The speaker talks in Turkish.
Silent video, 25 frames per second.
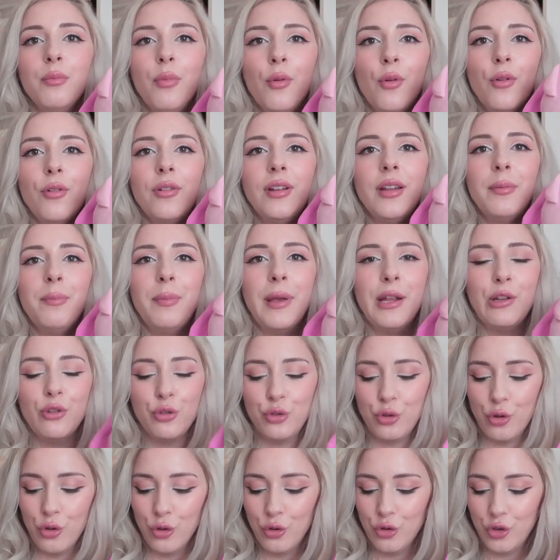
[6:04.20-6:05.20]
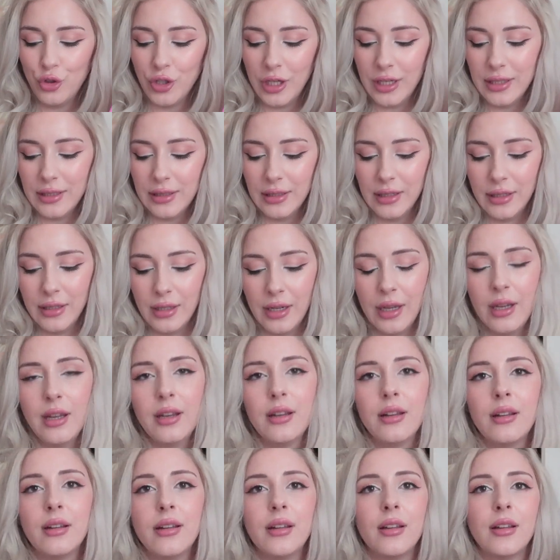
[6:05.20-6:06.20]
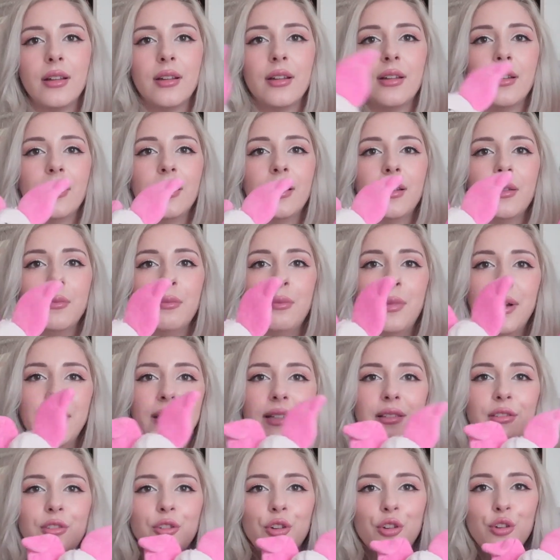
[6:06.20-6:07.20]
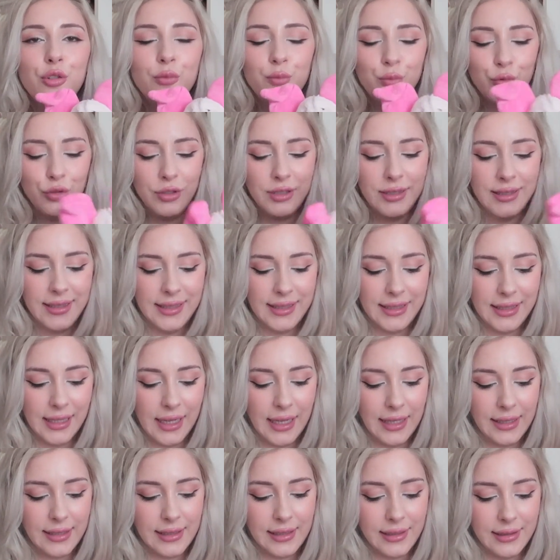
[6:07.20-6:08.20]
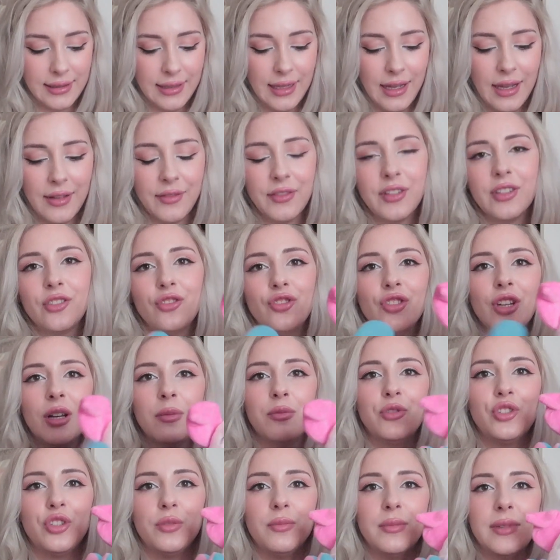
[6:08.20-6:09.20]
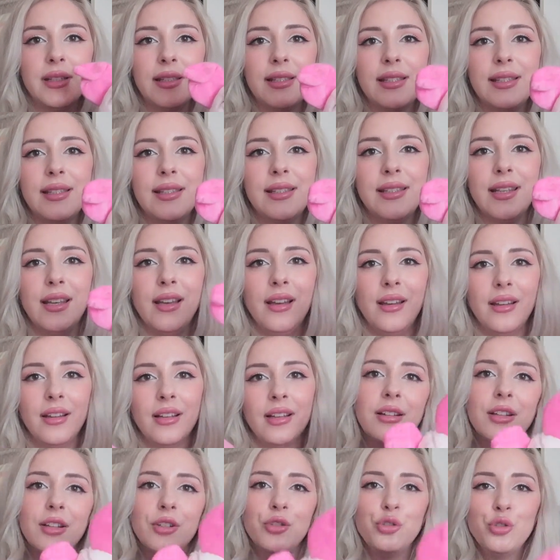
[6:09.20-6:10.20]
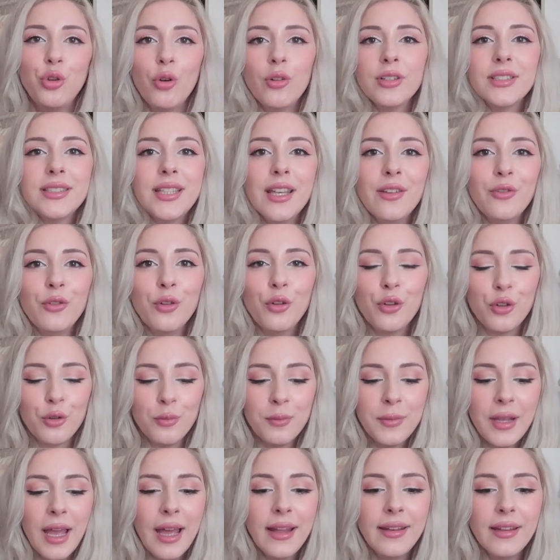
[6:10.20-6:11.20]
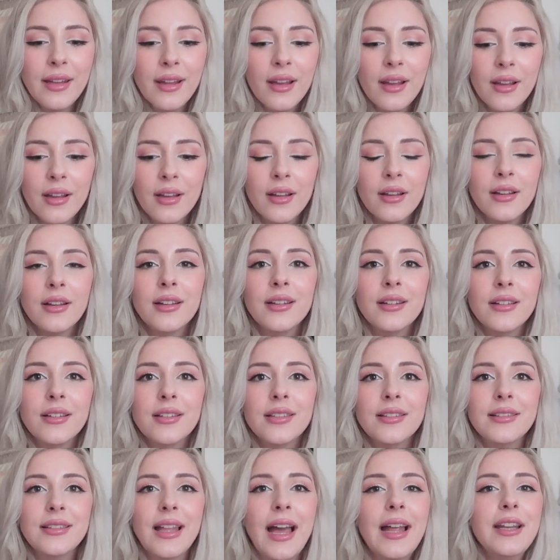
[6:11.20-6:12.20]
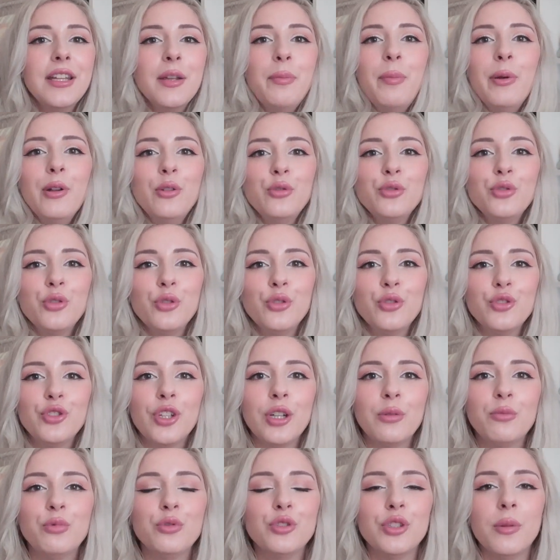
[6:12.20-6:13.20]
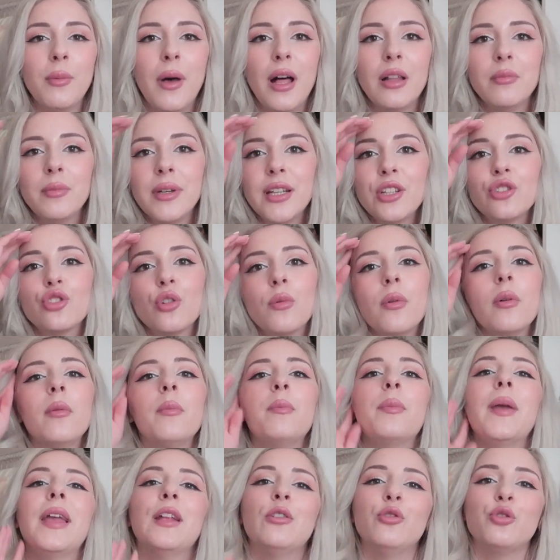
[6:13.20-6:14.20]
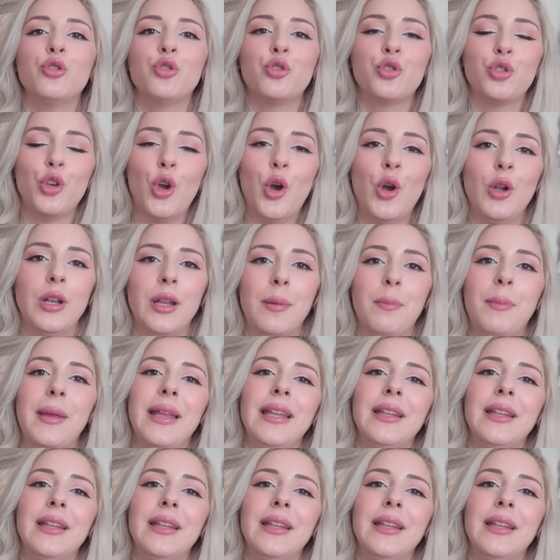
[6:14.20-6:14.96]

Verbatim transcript: Böyle peluş oyuncaklara Bayılıyorum. Bunların hikayesini de anlatacağım şimdi size. Çok seviyorum yani. Nerede peluş oyuncak bulsam almak istiyorum ama peluş şöyle.